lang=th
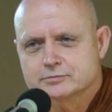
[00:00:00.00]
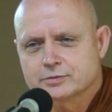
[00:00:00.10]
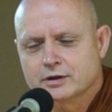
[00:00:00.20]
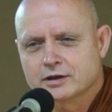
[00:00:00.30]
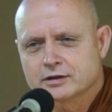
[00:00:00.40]

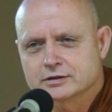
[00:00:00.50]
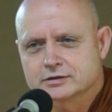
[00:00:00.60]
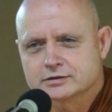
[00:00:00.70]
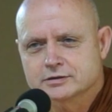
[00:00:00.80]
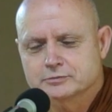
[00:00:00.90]
เพราะ
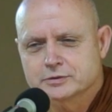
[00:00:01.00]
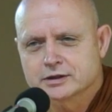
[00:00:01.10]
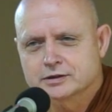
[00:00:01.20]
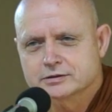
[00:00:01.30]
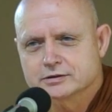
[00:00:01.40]
มั
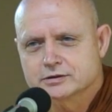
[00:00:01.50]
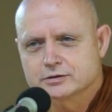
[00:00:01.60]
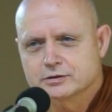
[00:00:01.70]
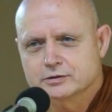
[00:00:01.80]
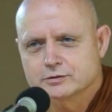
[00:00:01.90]
น
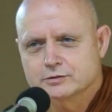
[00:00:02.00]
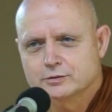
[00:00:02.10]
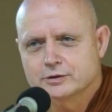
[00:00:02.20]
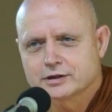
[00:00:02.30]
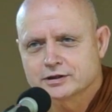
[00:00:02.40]

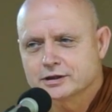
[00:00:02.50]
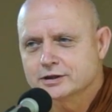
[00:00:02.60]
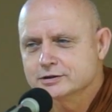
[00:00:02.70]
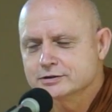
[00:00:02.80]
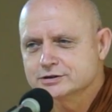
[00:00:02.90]
ล่วงเกิ
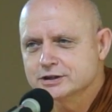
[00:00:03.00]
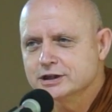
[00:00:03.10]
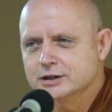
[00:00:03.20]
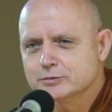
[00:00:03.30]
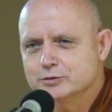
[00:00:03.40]
นสิท
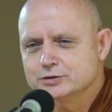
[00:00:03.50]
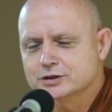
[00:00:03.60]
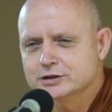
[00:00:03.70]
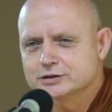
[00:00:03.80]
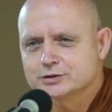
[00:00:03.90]
ธิมนุษ
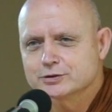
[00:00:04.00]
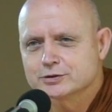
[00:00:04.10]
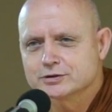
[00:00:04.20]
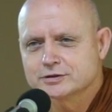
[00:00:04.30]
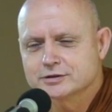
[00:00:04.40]
ยชน